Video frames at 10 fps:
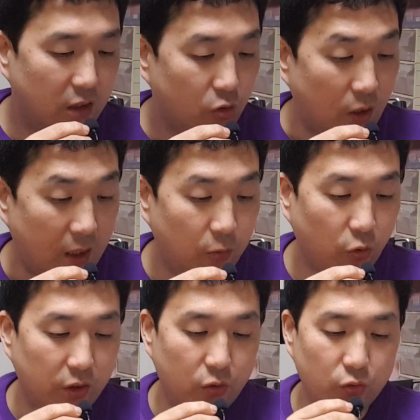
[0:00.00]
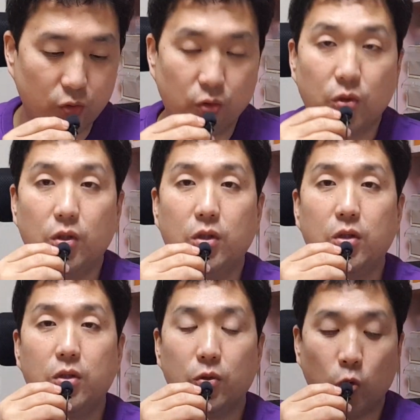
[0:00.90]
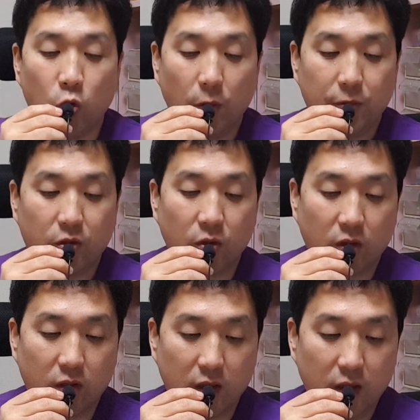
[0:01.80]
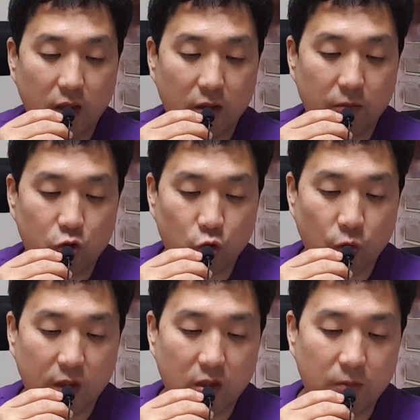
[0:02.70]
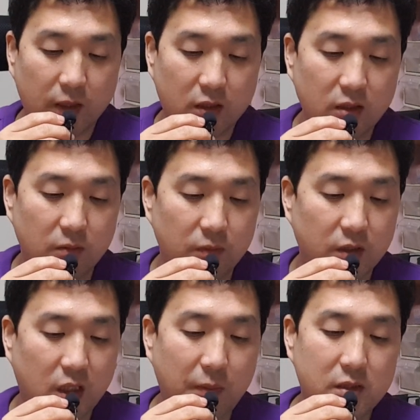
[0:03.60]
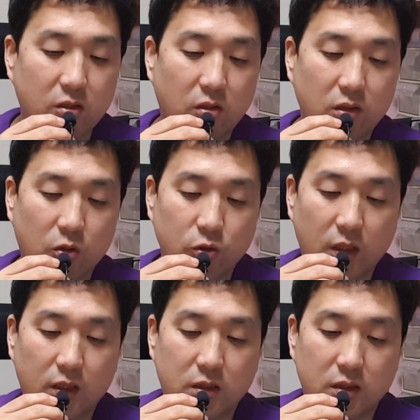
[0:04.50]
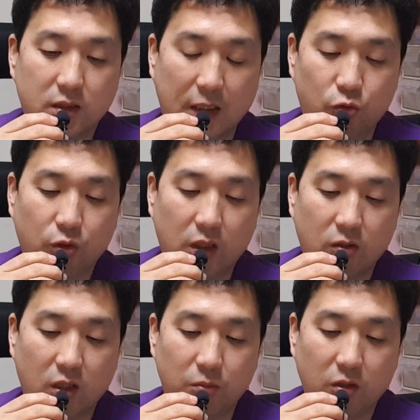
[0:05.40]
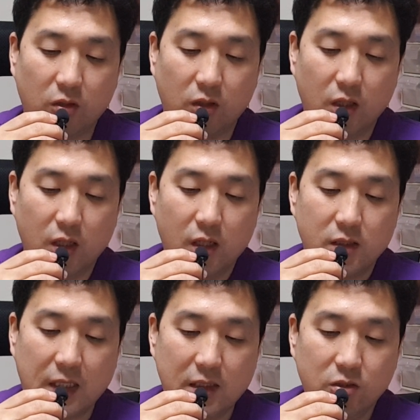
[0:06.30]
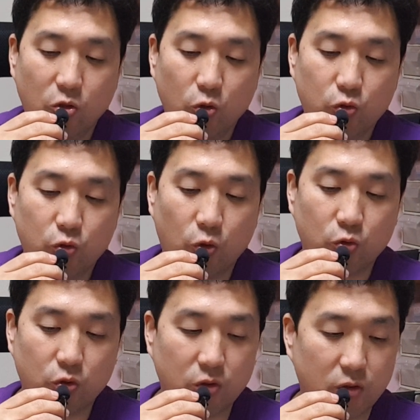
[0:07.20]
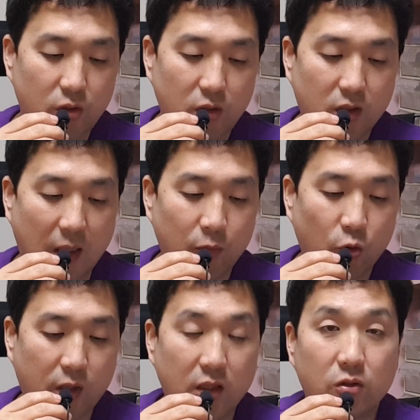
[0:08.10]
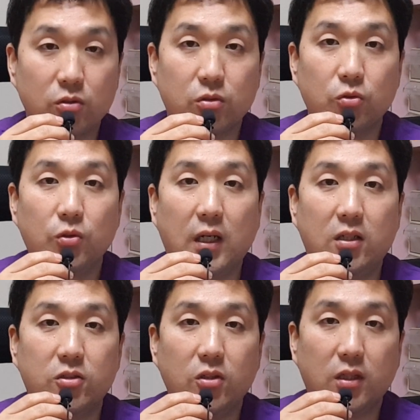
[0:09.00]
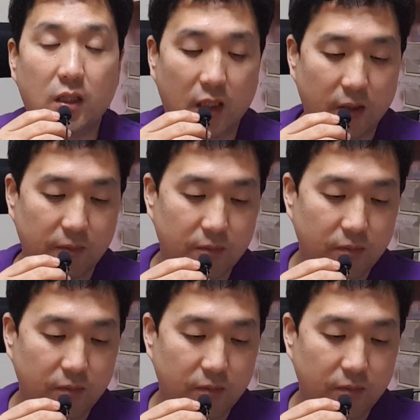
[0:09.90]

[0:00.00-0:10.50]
광복 이후 농업 경영이 중요했던 만큼 김일성은 이곳에 자주 기거하며 산정호수 용수 등을 감독한 것으로 알려져 있다.